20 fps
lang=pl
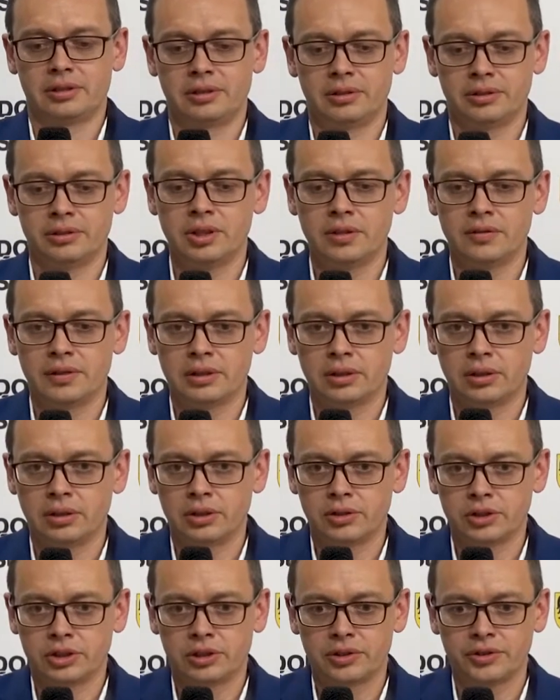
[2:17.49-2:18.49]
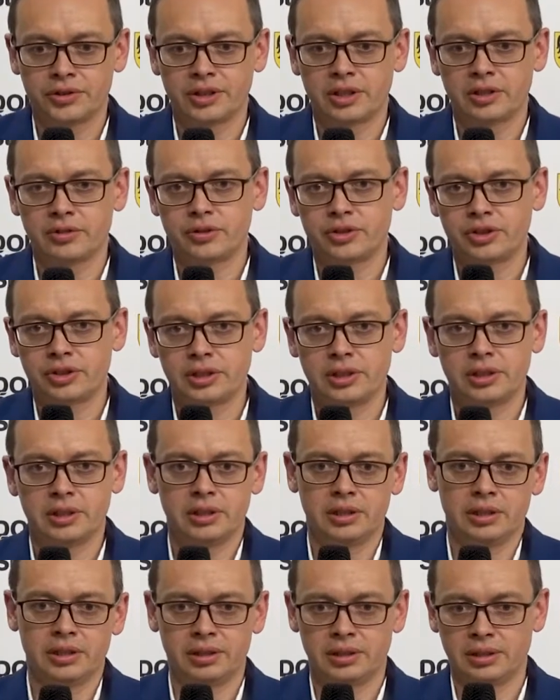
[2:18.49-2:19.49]
Odnowa Dolnośląskiej Wsi
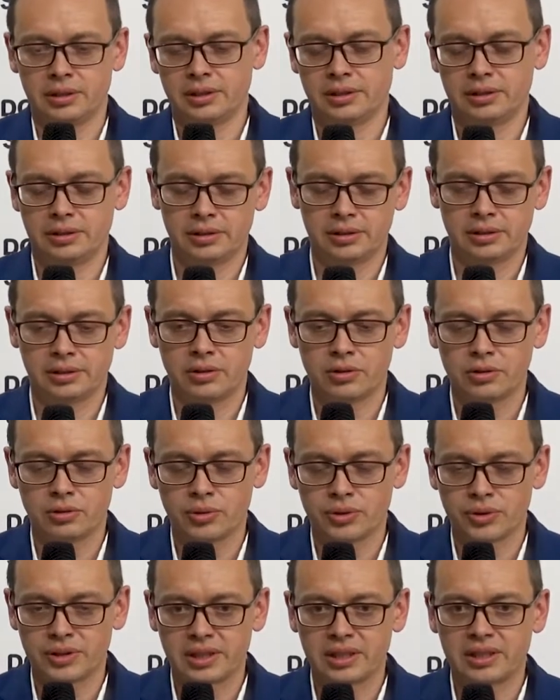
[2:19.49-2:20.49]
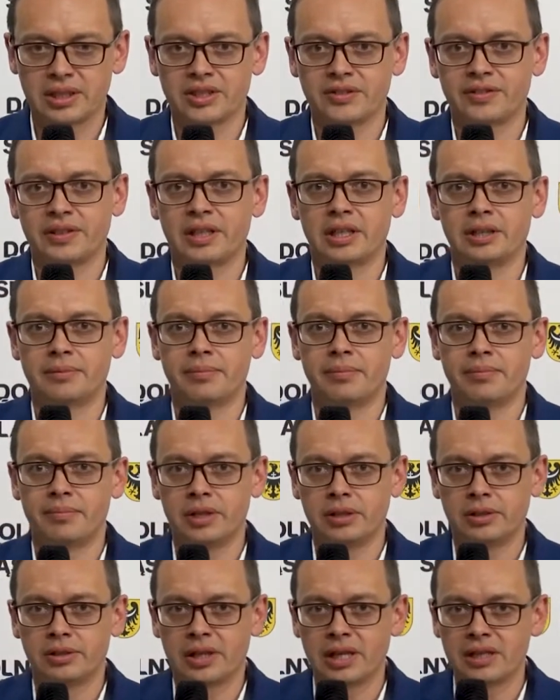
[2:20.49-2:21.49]
i e, konkurs na tak zwane
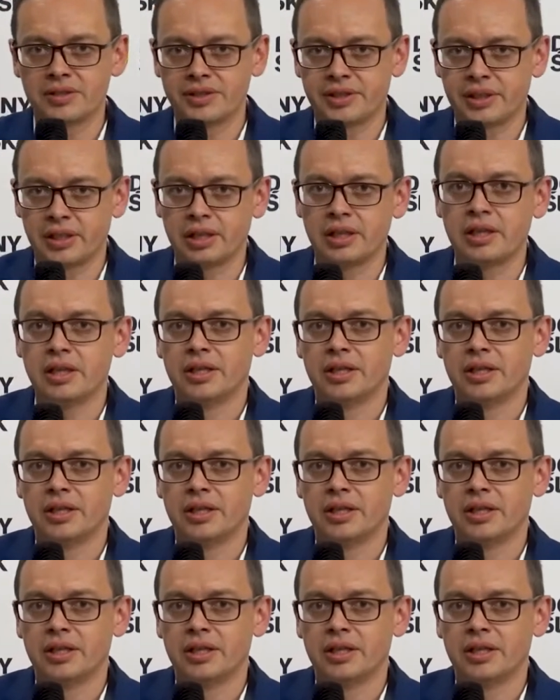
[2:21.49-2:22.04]
melioracje